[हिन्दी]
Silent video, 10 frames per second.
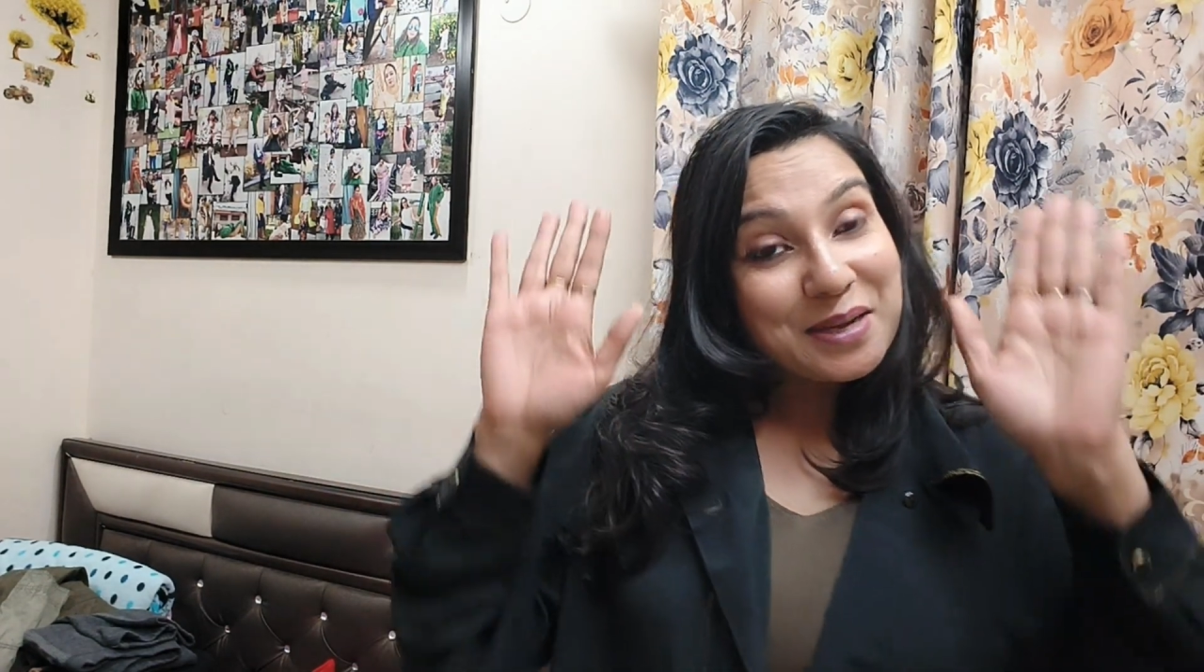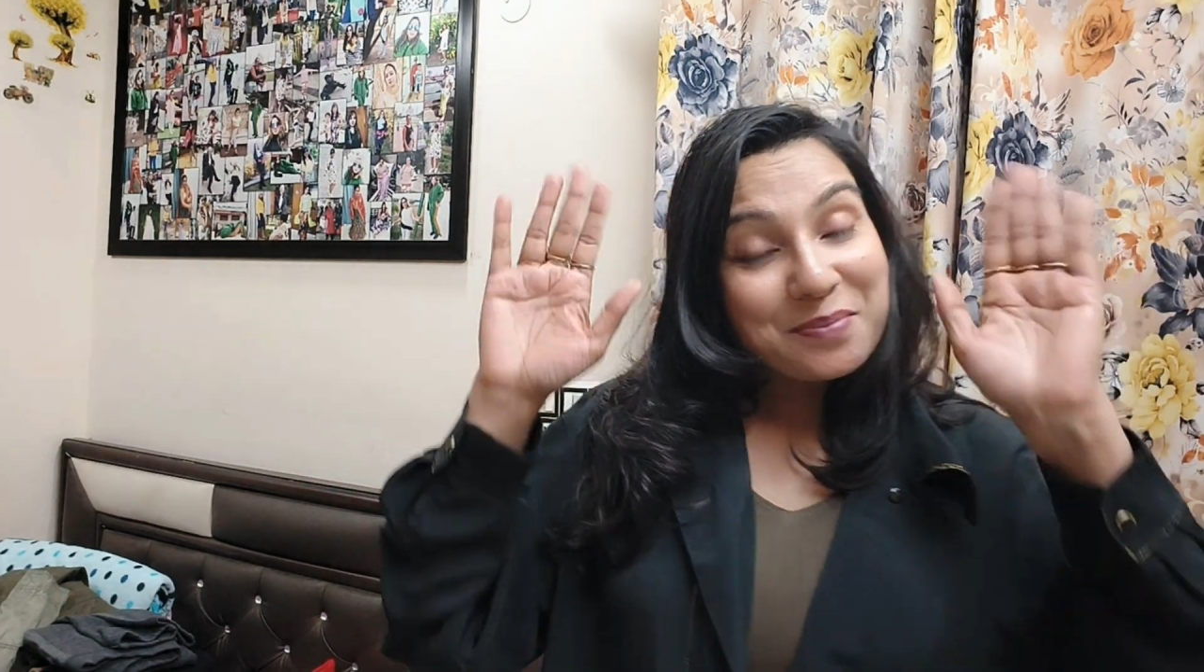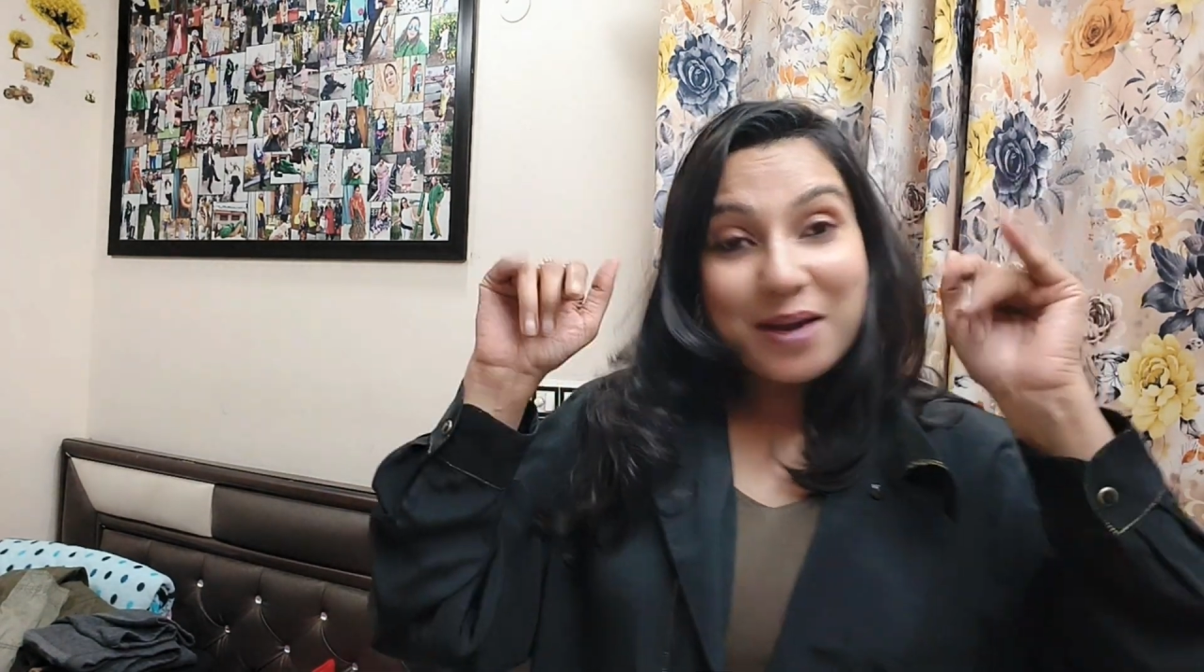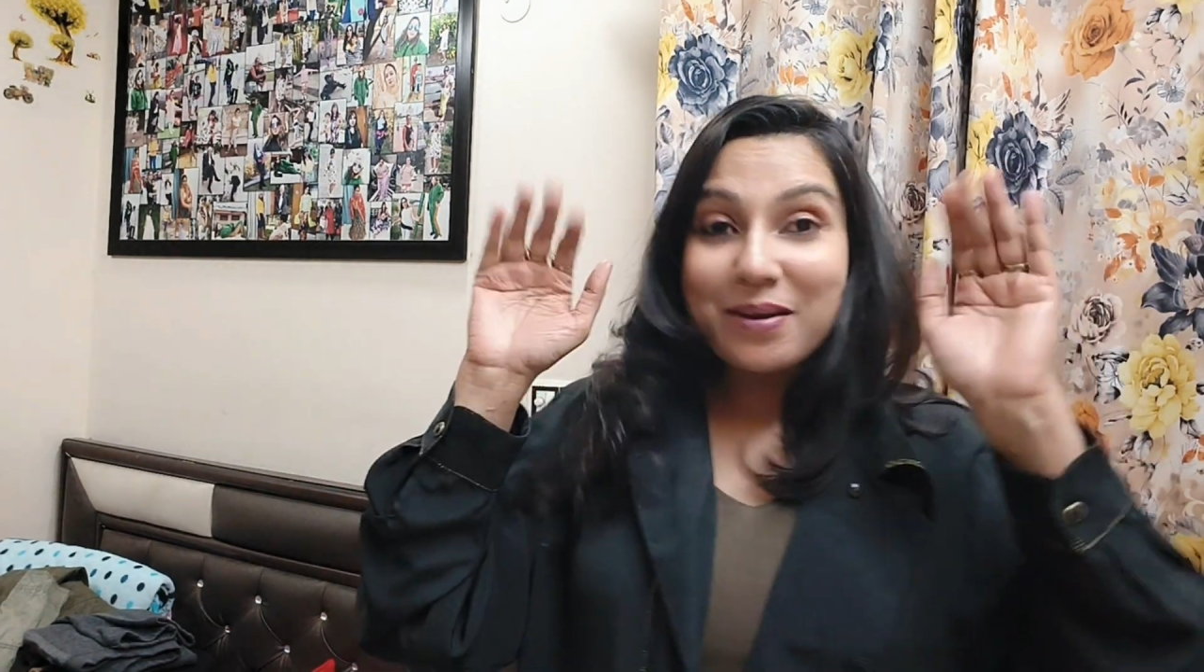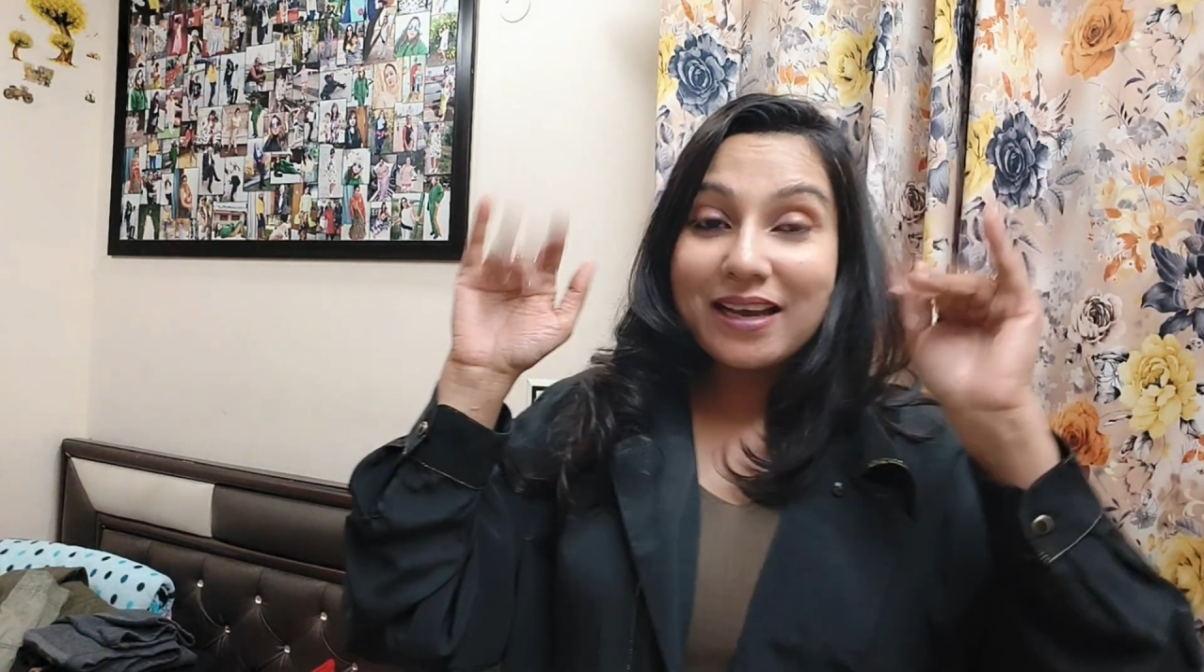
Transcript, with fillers: बाय बाय